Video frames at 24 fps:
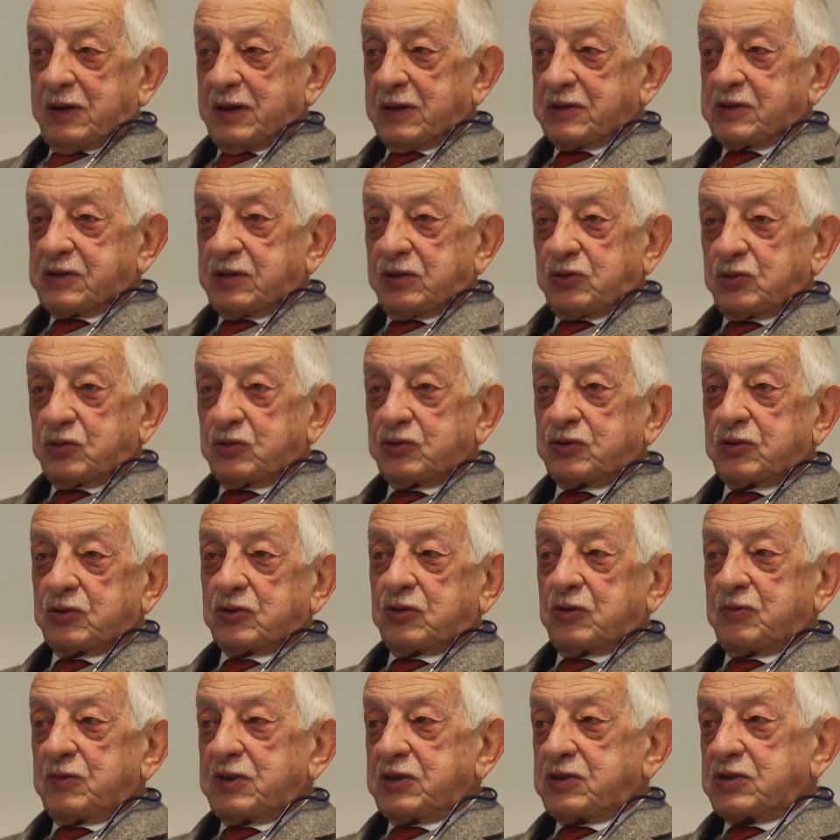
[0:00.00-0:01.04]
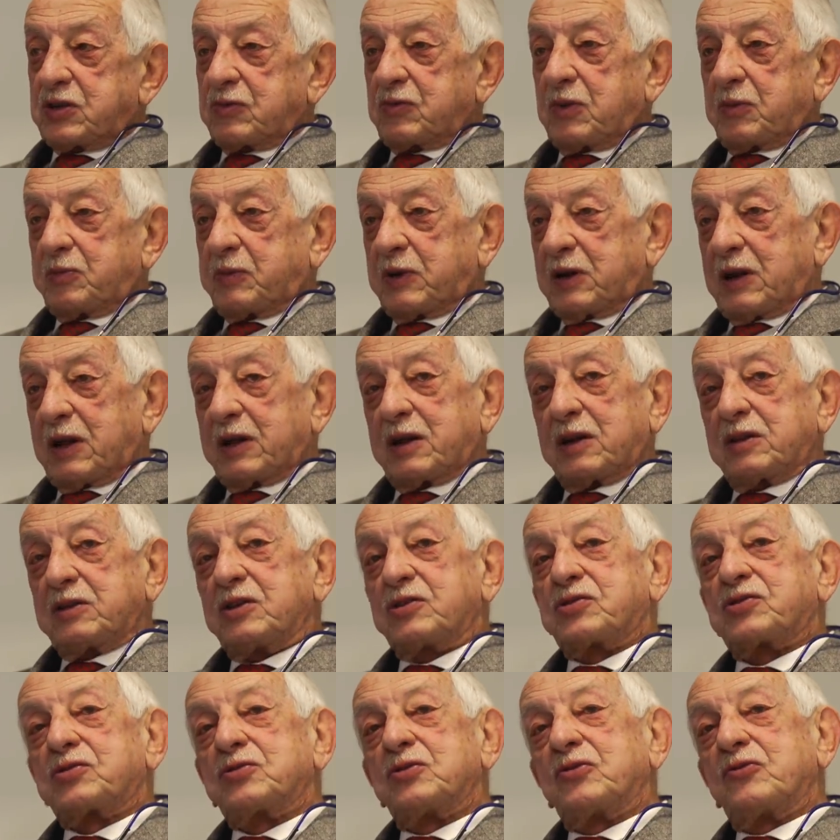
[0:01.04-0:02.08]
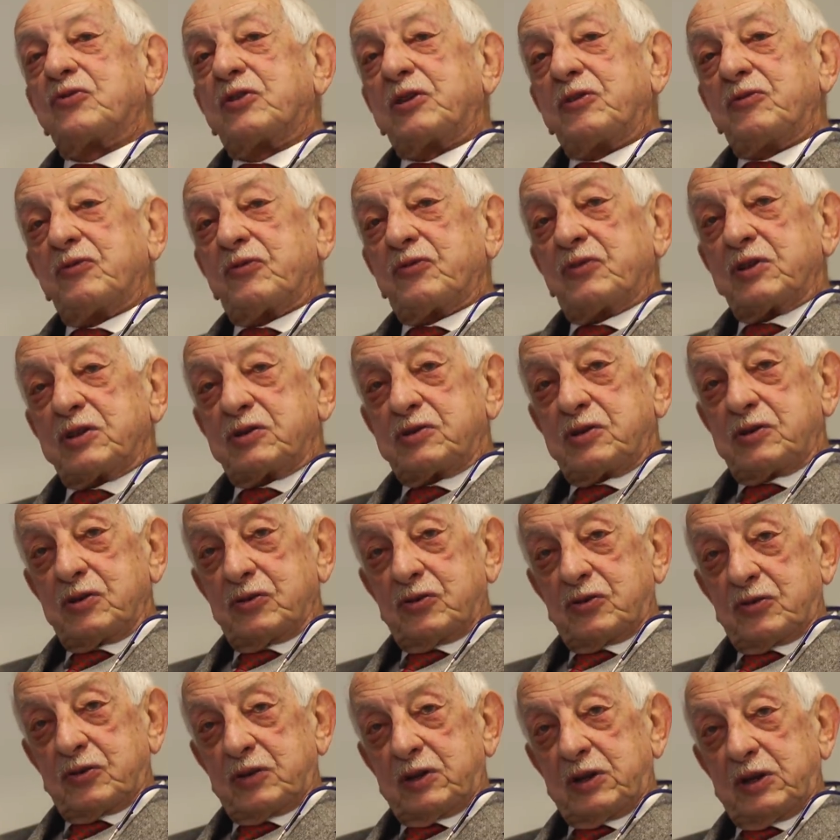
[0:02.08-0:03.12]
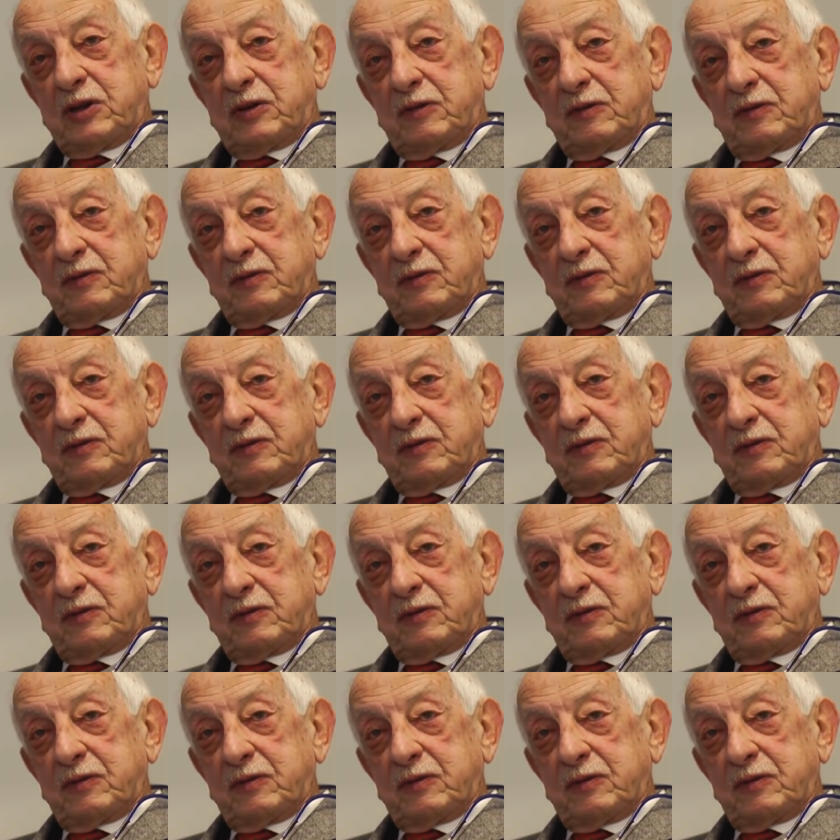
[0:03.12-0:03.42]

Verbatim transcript: innanzitutto cominciamo a parlare di sovrinfezioni.